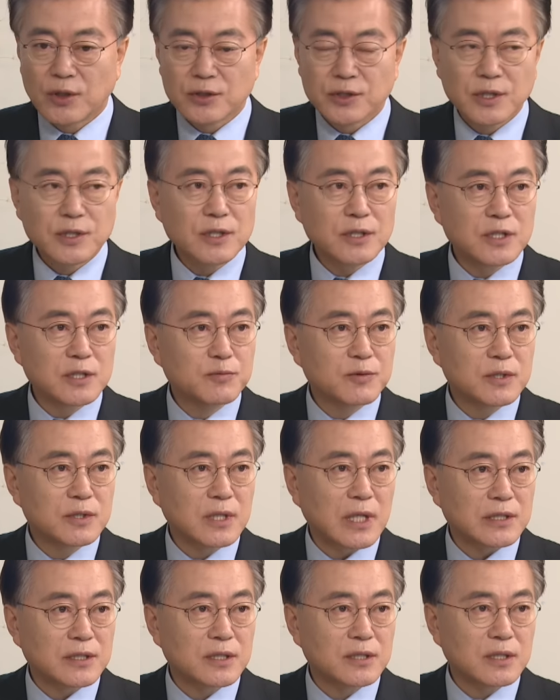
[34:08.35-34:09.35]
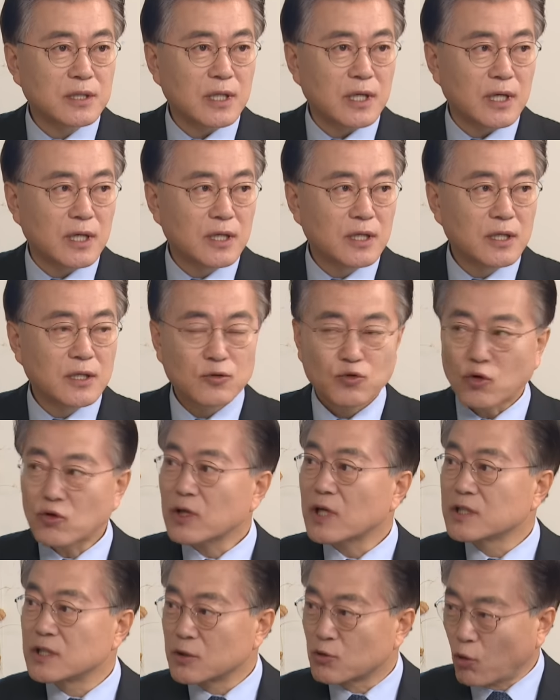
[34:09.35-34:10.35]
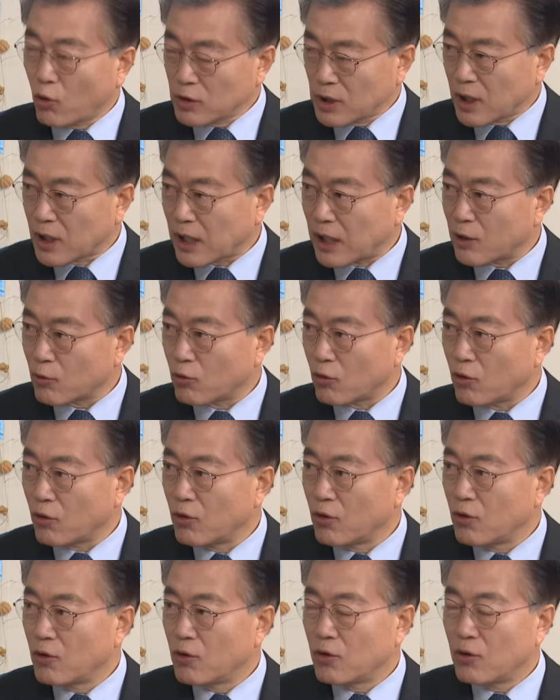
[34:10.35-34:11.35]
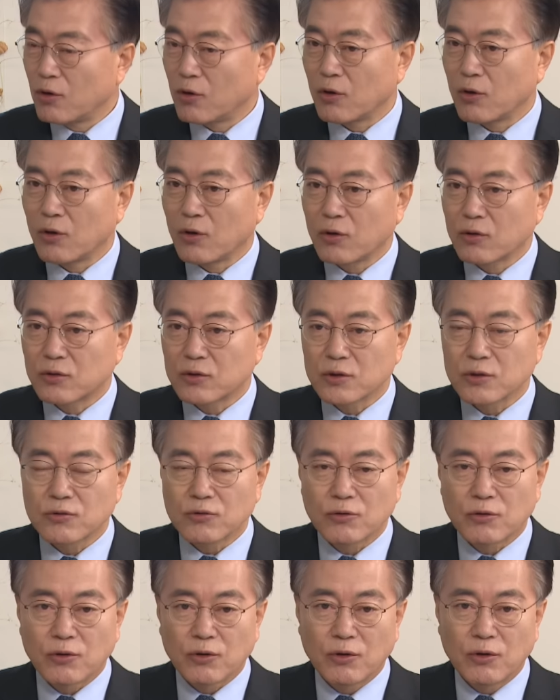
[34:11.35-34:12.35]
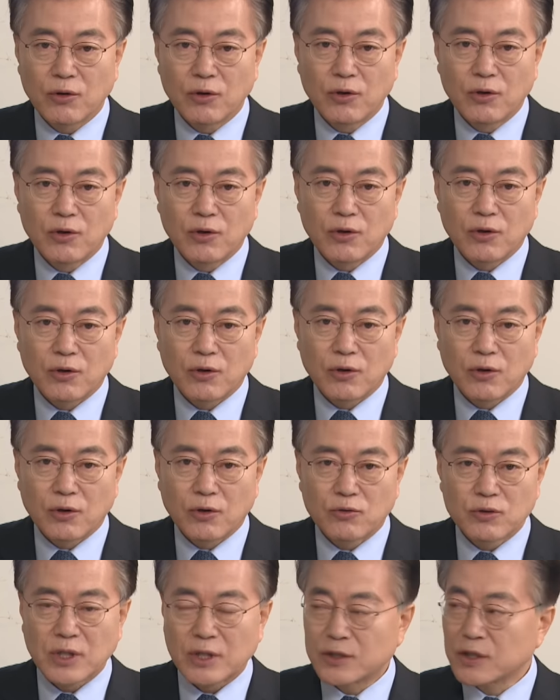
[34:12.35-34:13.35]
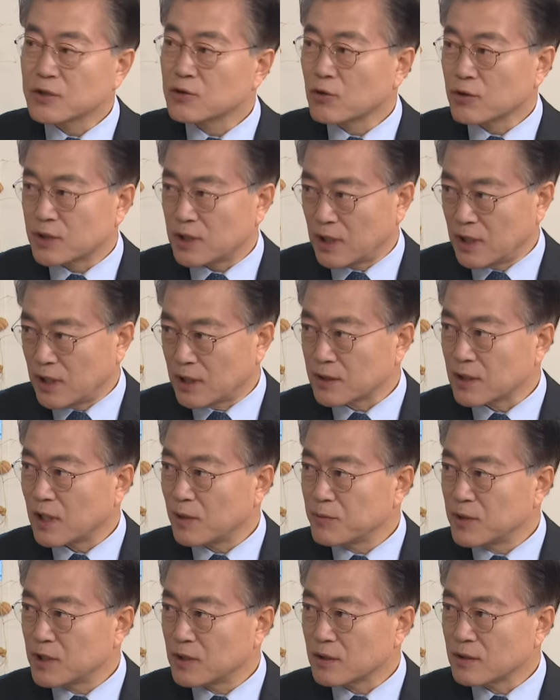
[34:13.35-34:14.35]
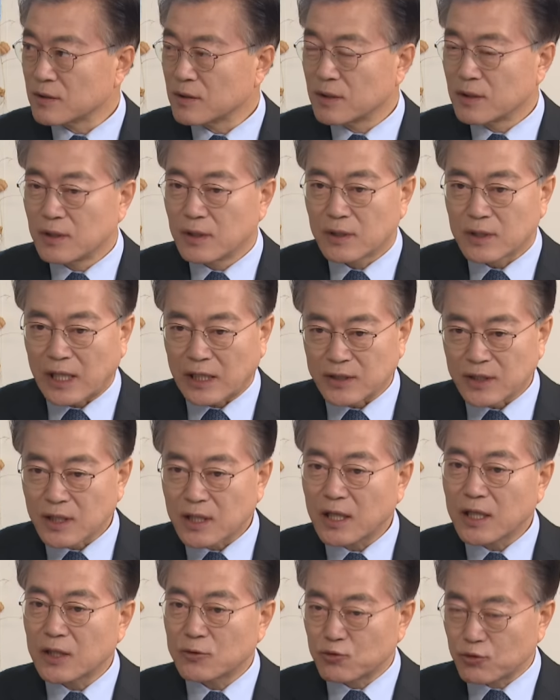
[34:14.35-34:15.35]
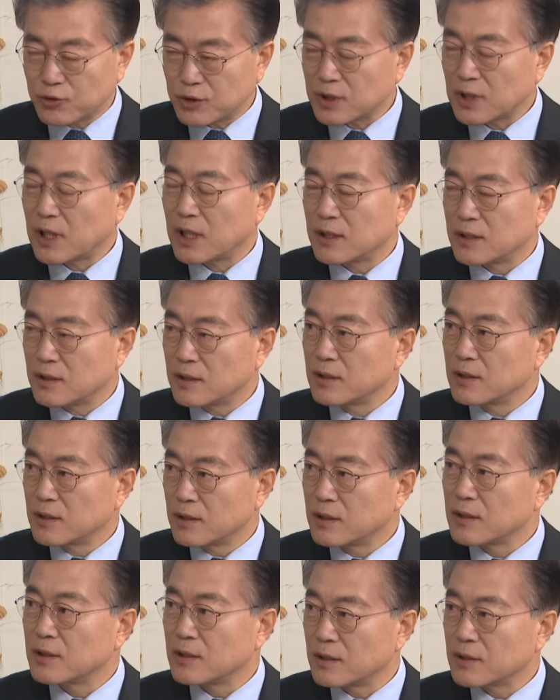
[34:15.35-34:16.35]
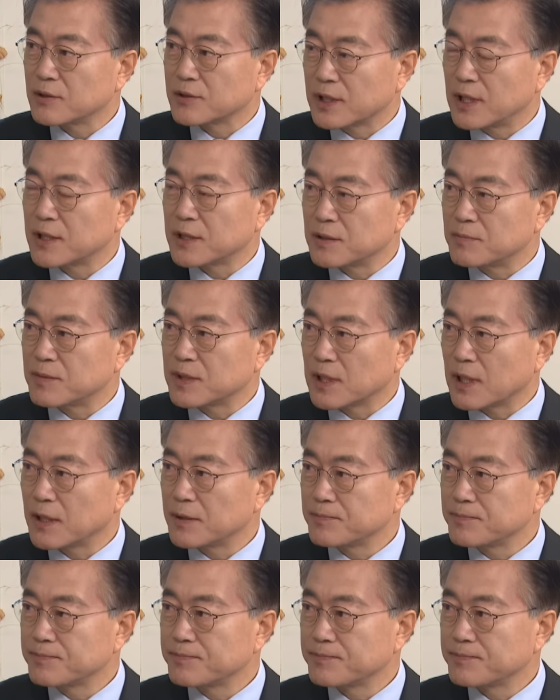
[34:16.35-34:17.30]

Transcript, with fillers: 저는 이번 대선 때 또다시 공약하고 그러고 우리가 정권을 차지한다면 강력하게 추진할 계획입니다.